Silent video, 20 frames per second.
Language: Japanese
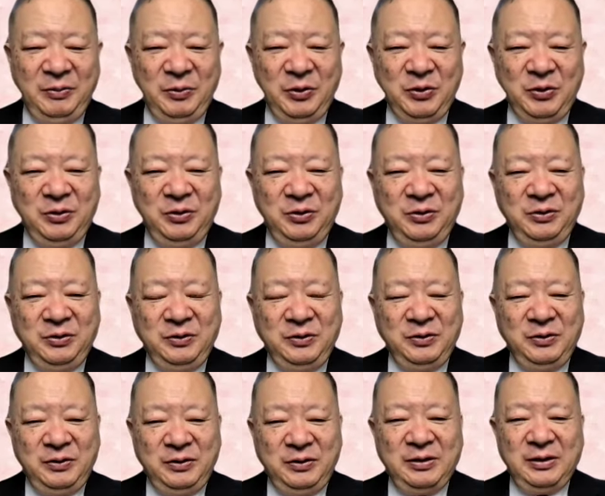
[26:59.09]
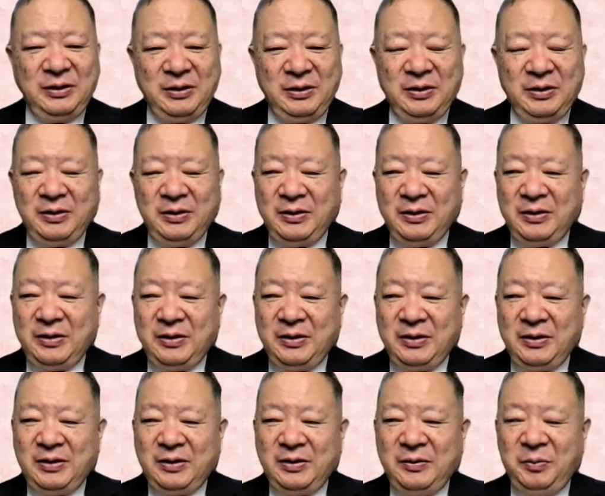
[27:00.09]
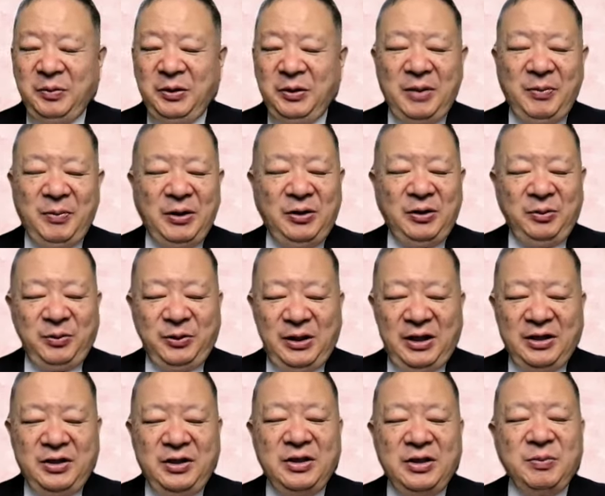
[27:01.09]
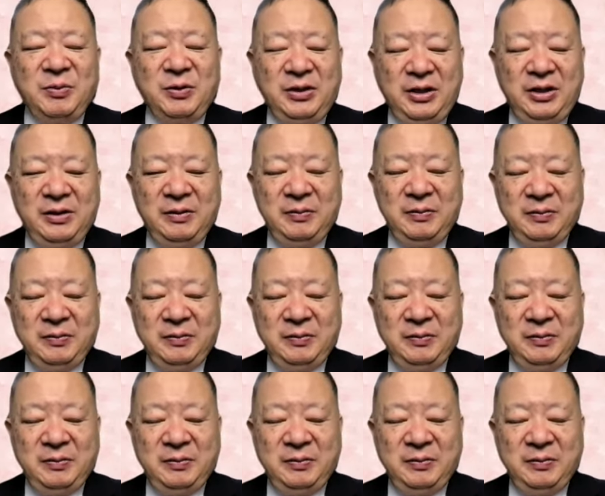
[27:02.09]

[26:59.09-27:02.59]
もうそういう見た目っていうのも大事ですもんね。